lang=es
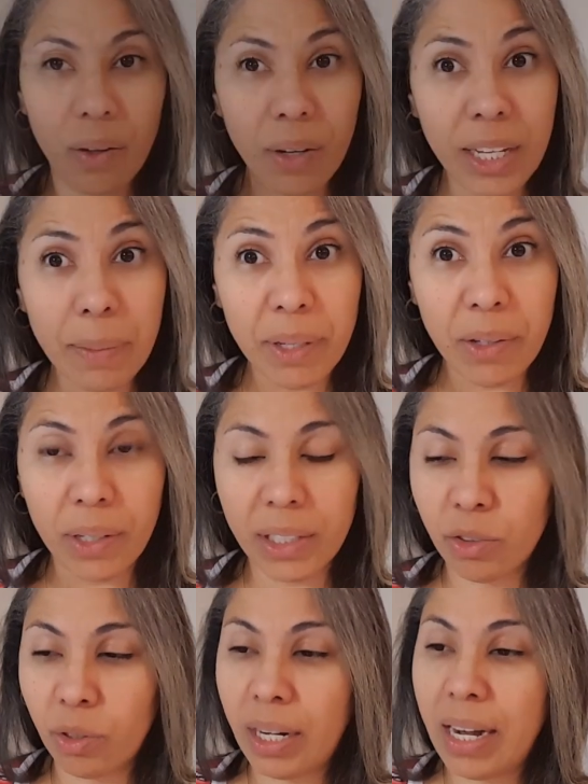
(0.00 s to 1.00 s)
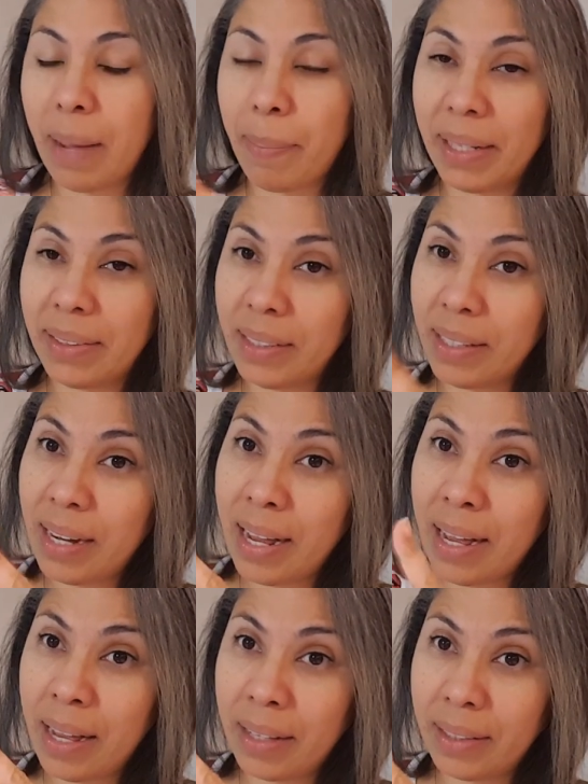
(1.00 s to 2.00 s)
Ok, mis corazones, la parte de
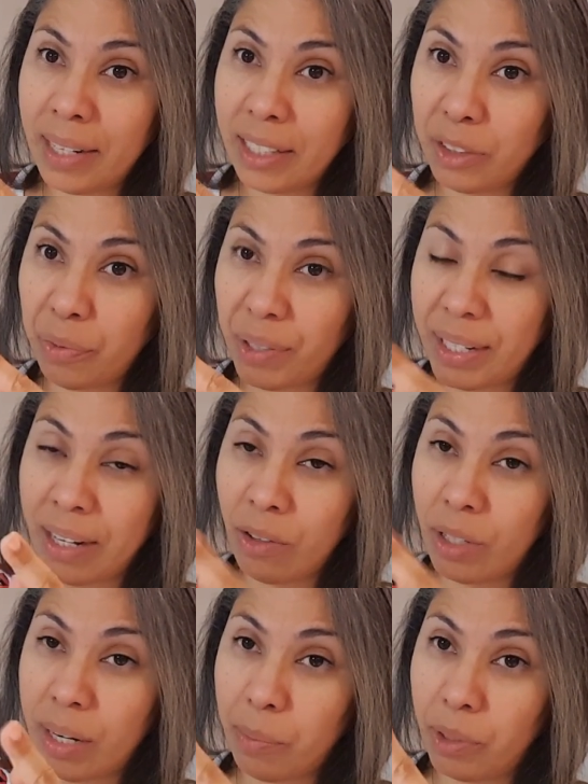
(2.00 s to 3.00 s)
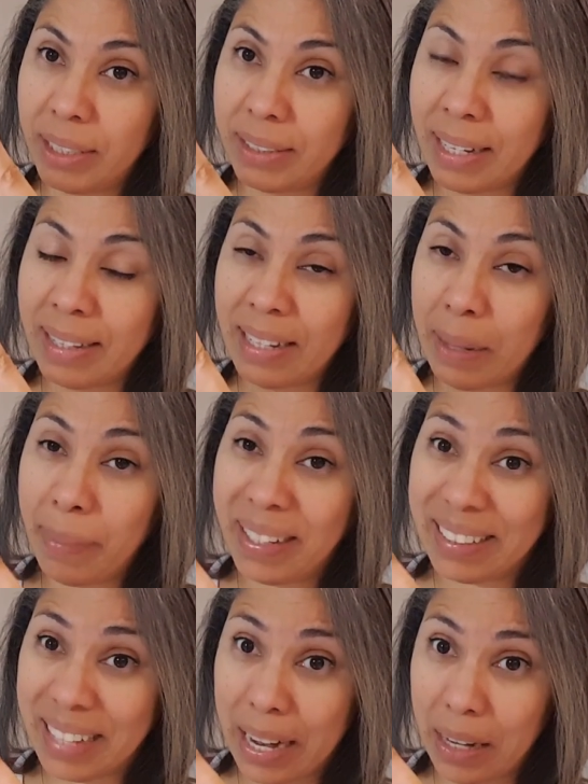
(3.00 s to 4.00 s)
la, de la esfera o de la bolita de
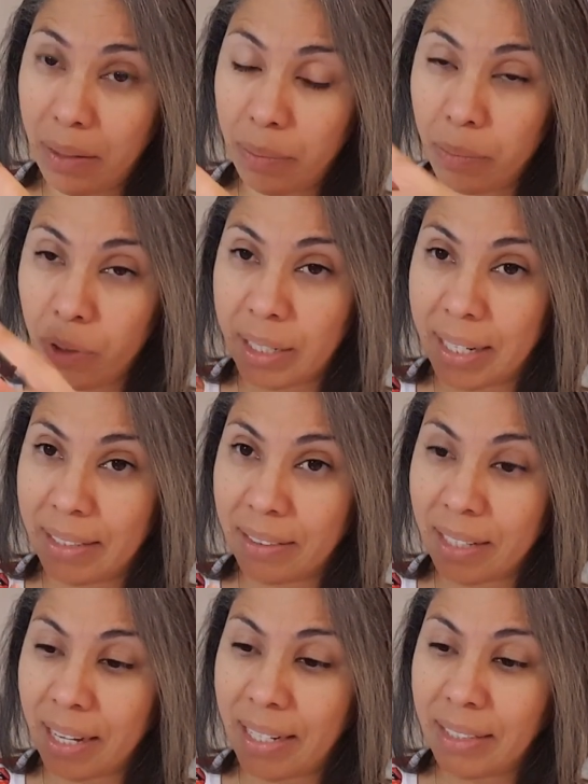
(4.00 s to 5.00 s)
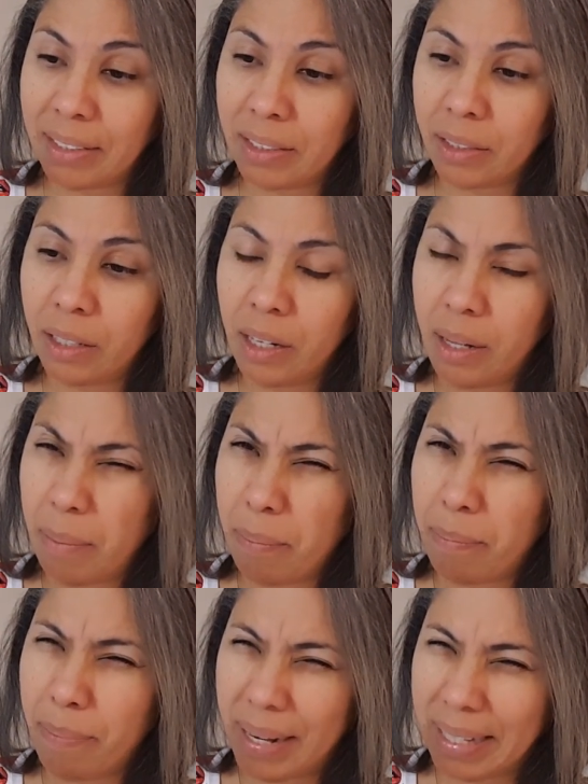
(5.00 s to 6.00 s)
metal, porque esta es
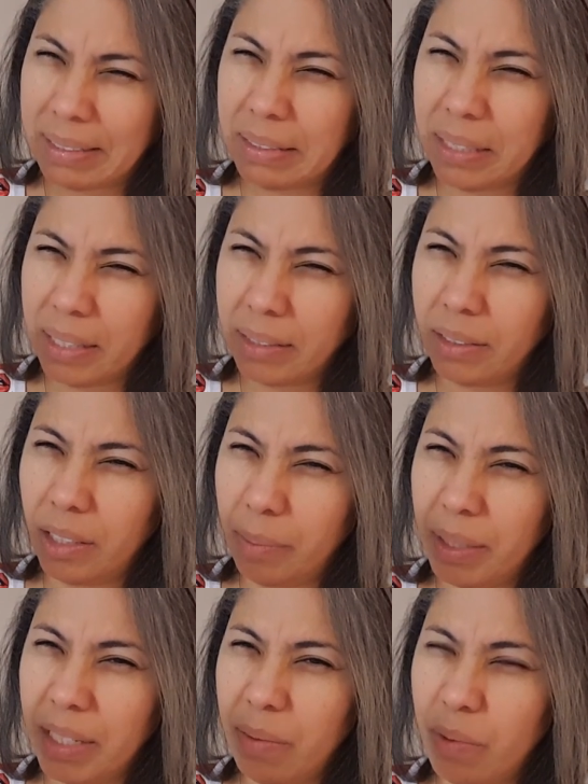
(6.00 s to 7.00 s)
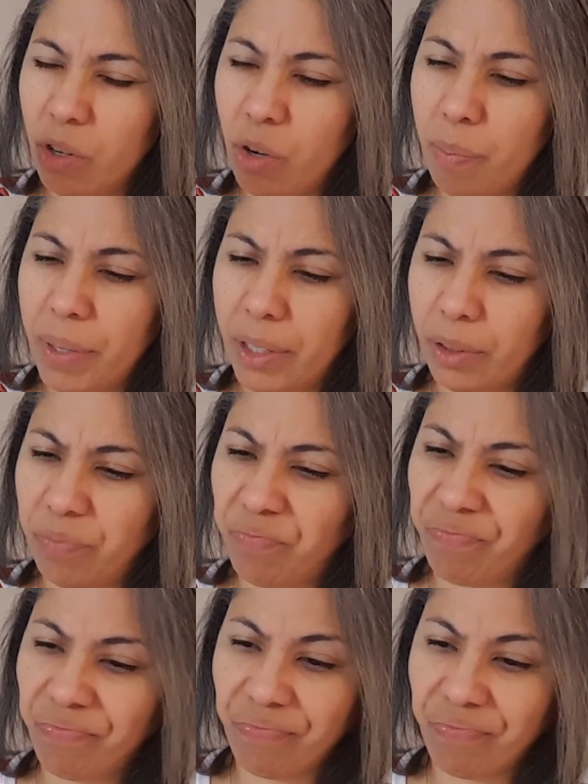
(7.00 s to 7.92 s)
plástica, si no me equivoco, pero